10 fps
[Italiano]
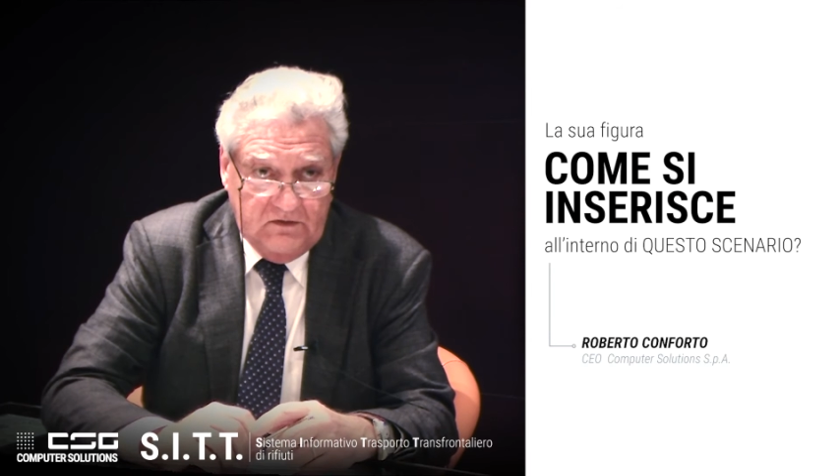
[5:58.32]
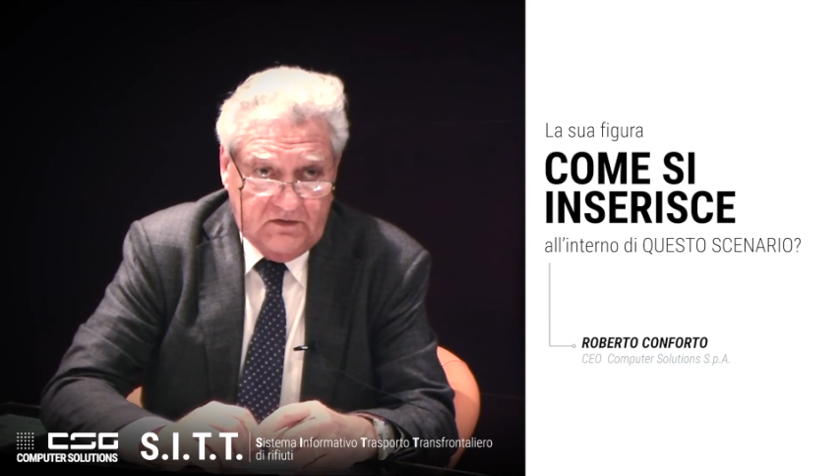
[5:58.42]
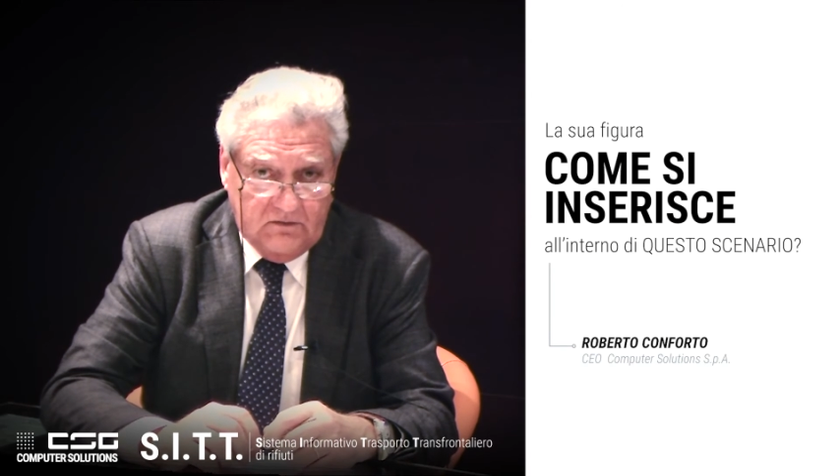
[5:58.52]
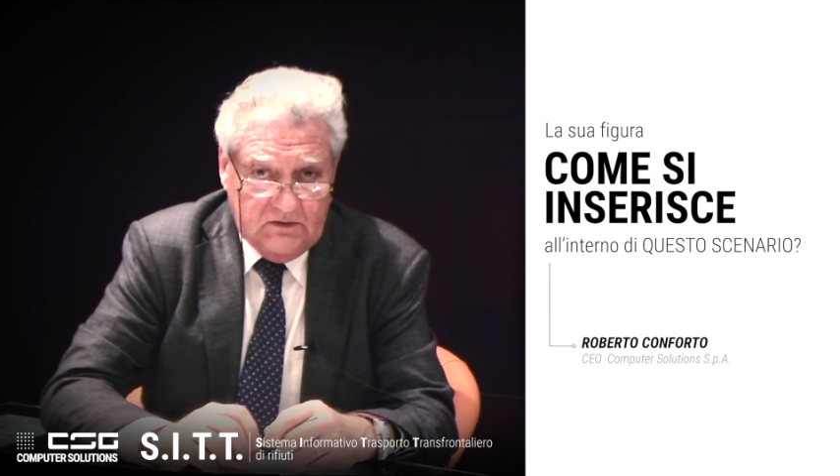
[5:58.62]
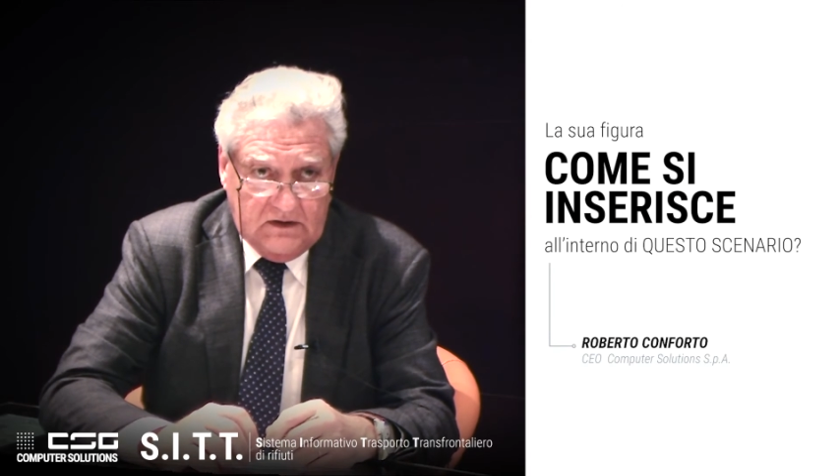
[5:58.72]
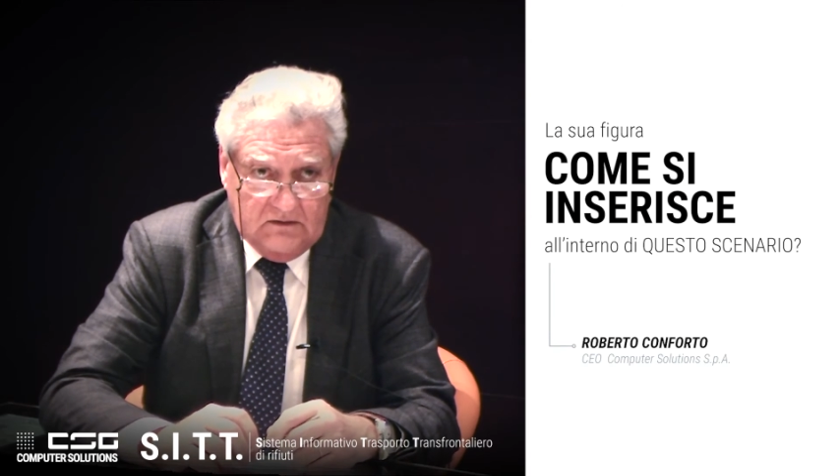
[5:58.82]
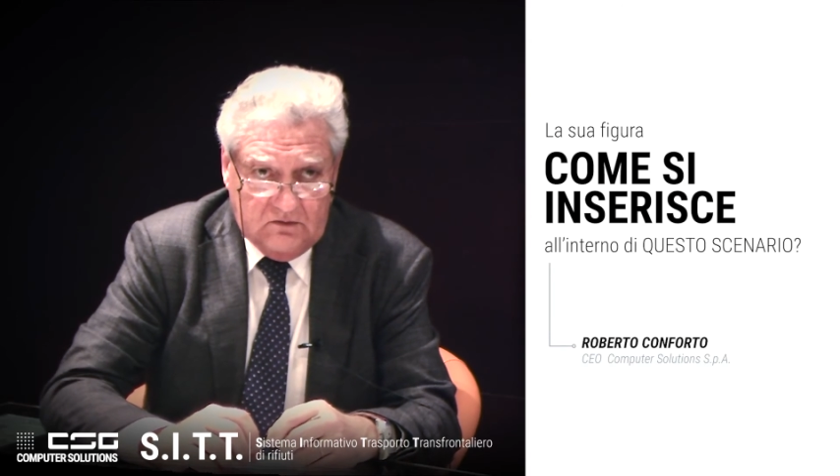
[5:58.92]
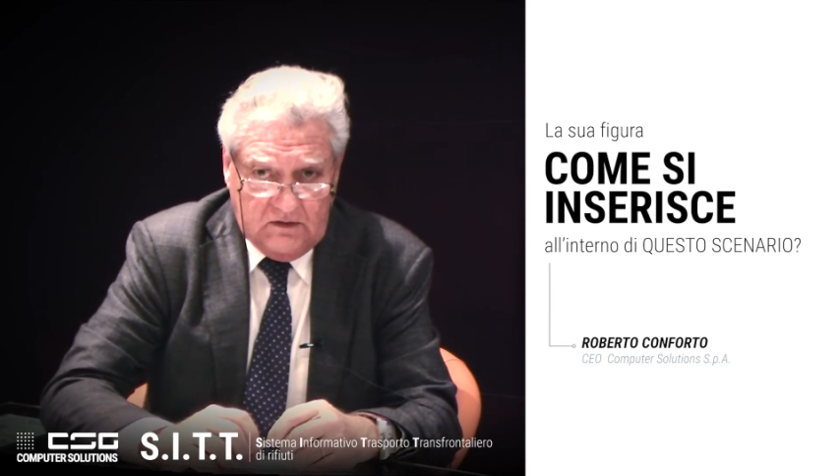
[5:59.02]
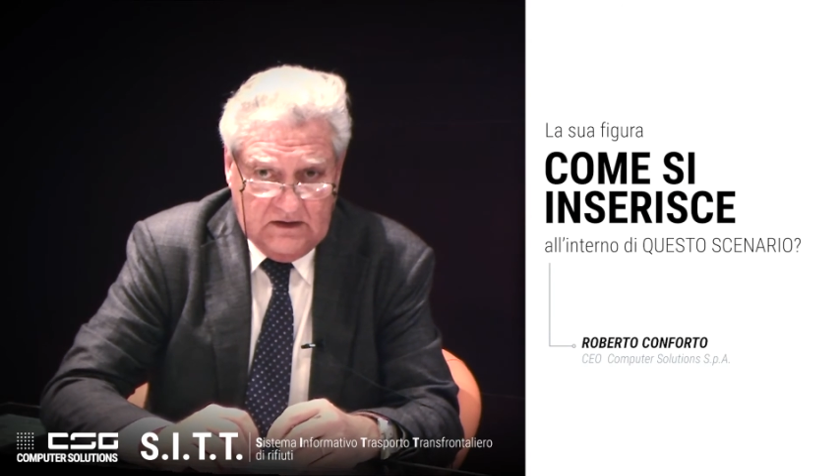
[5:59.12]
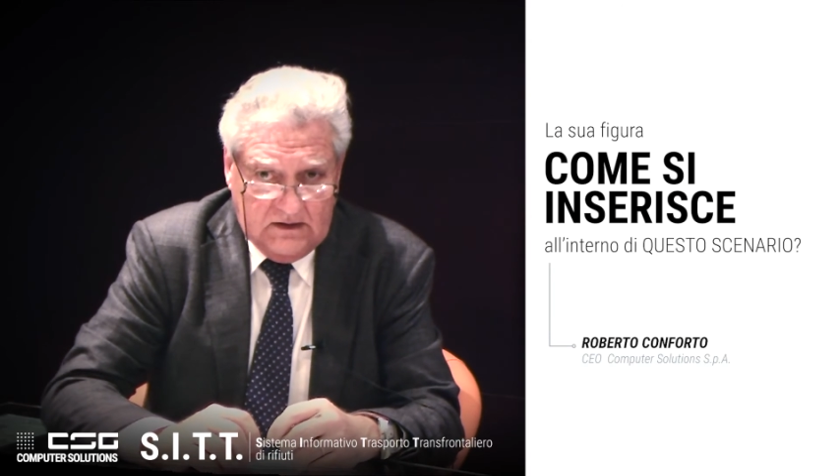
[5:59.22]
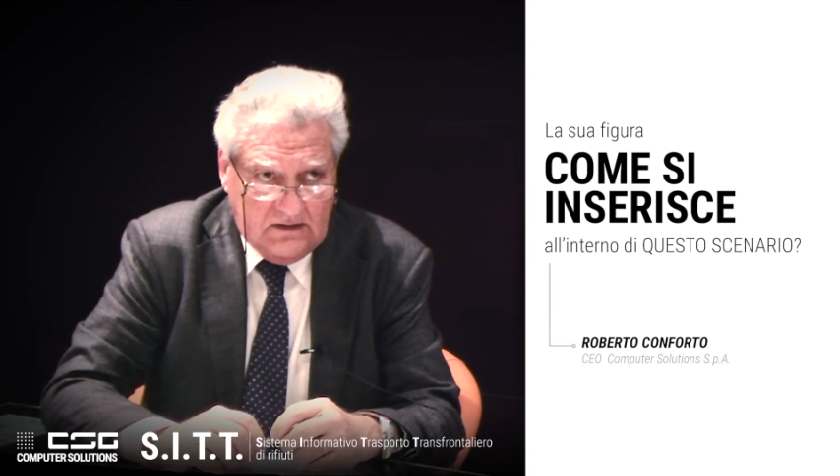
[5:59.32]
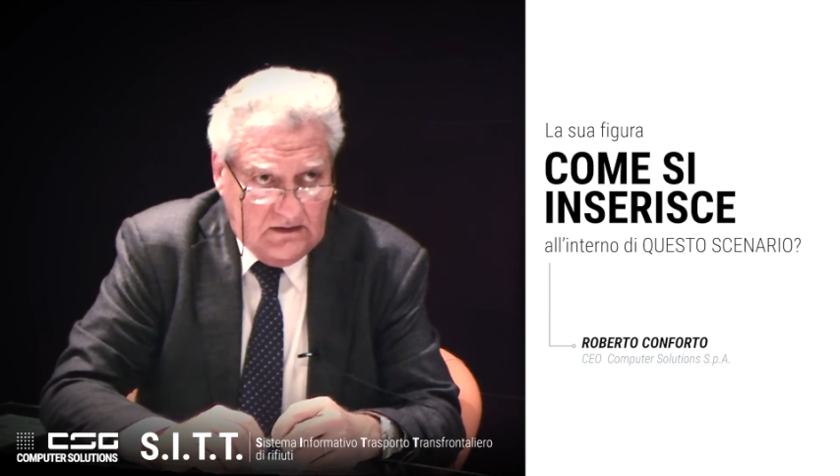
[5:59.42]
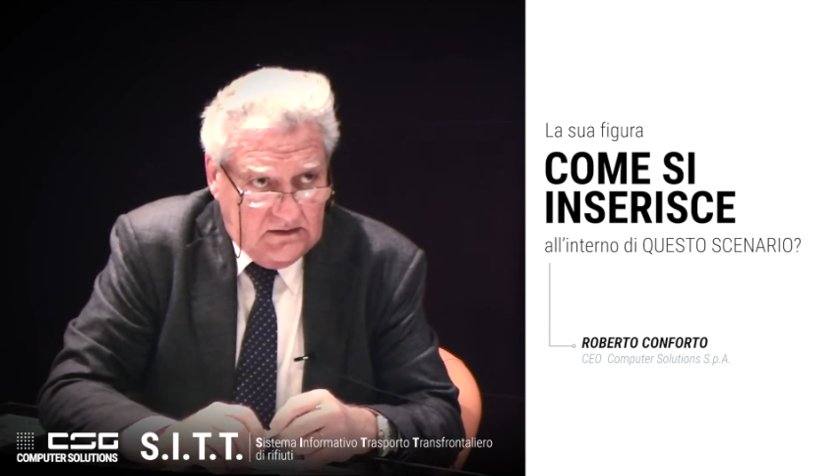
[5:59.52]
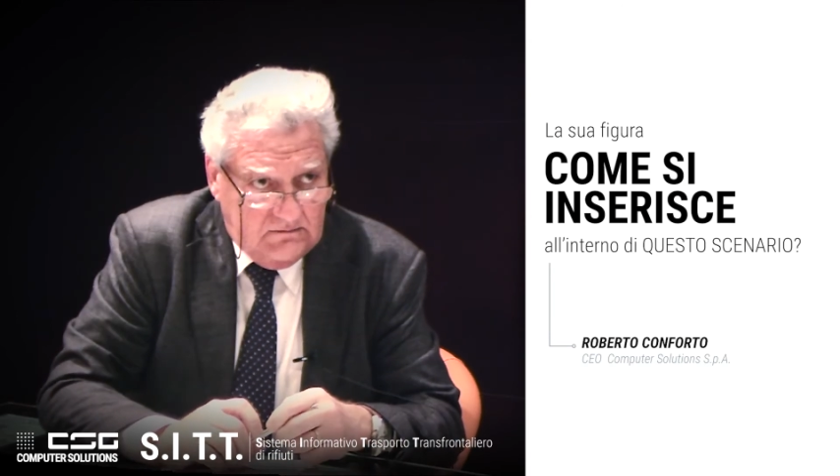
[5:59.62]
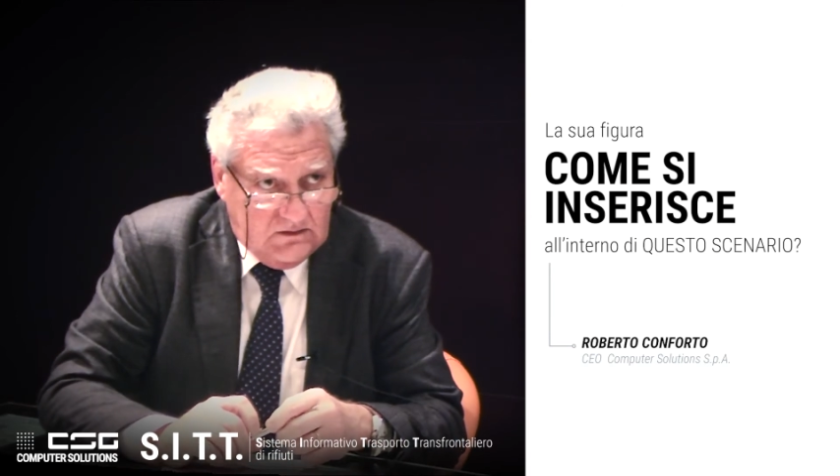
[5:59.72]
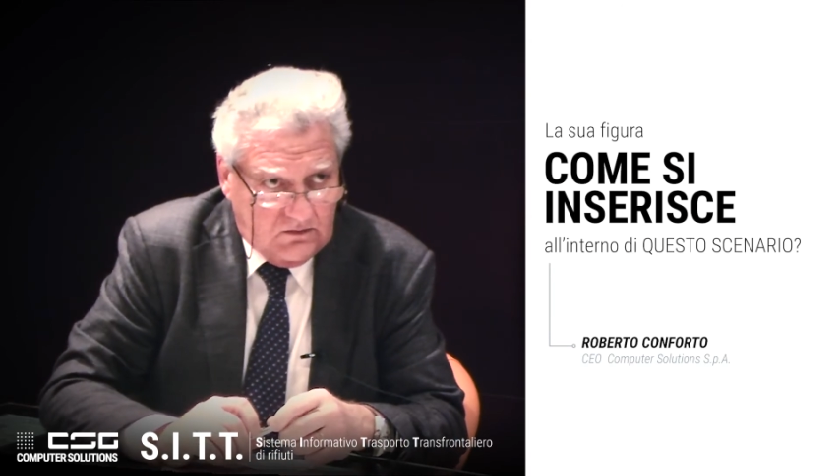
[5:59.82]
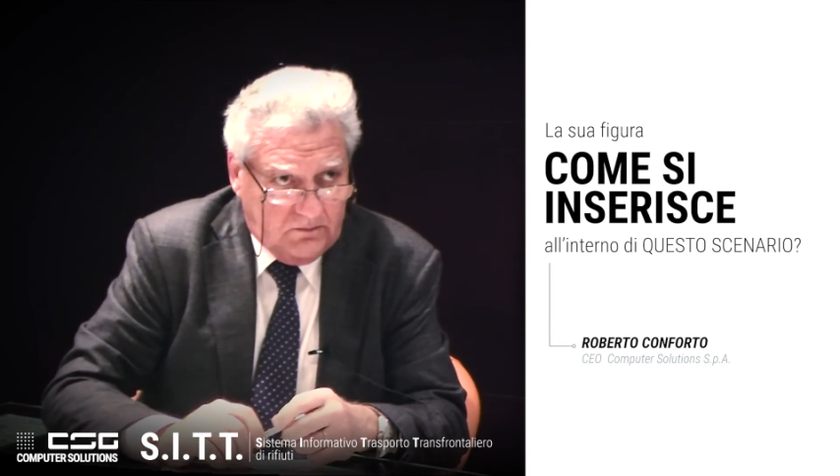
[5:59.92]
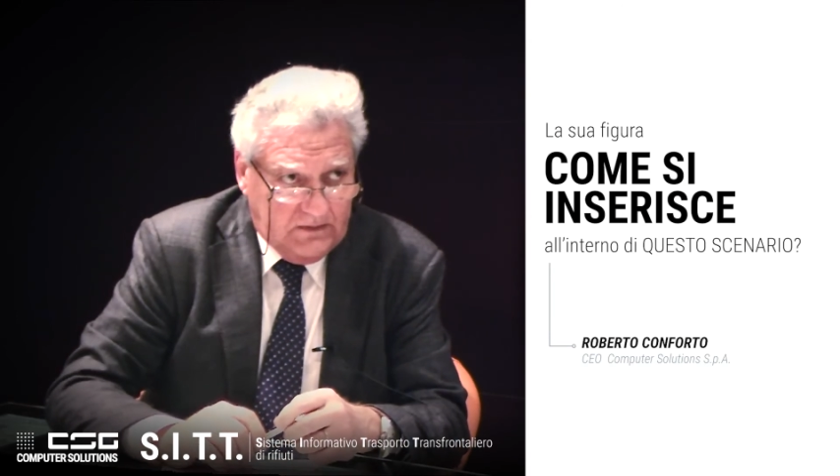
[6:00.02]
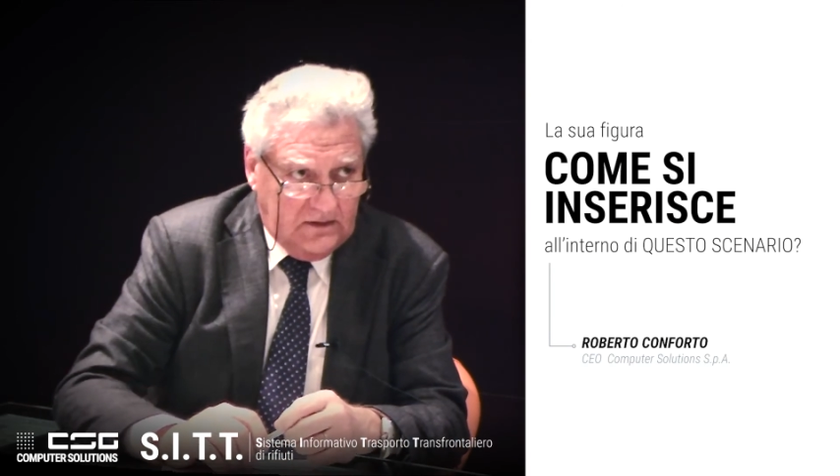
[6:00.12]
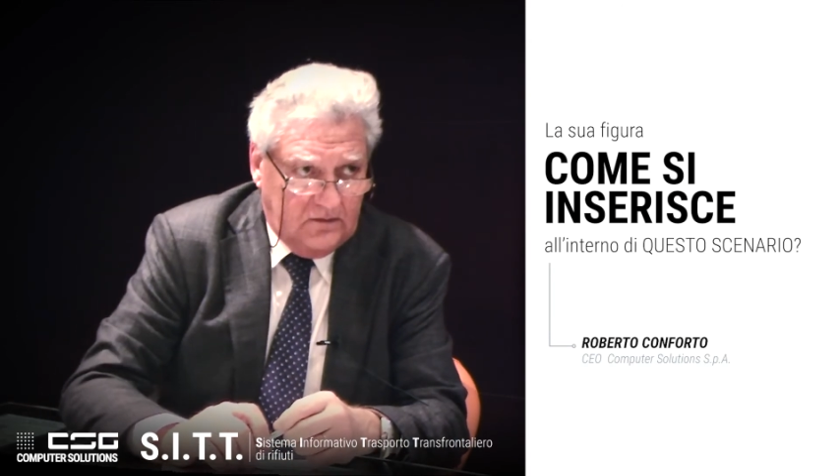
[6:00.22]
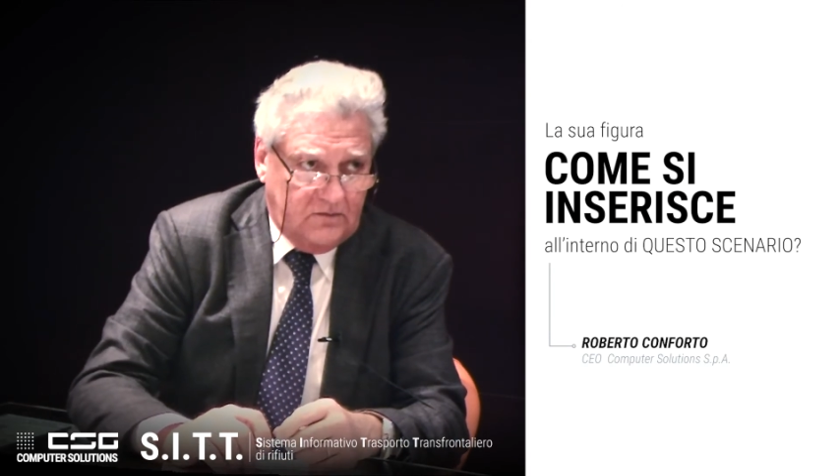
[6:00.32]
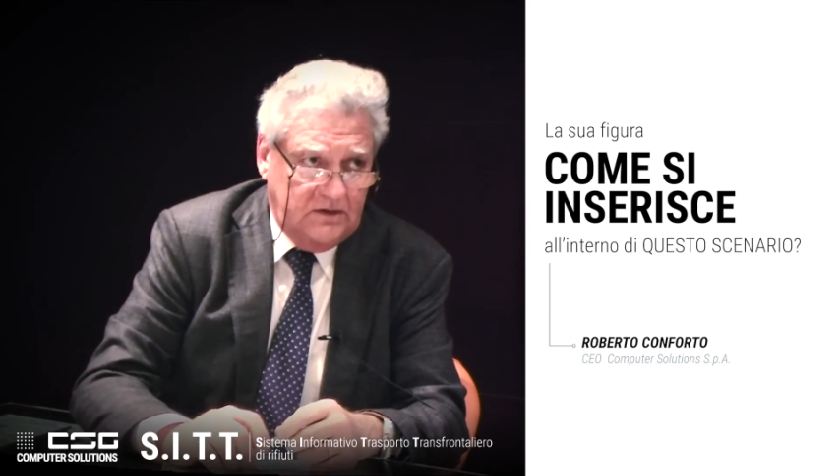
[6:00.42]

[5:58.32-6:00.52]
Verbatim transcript: di seguire i lavori anche a livello europeo.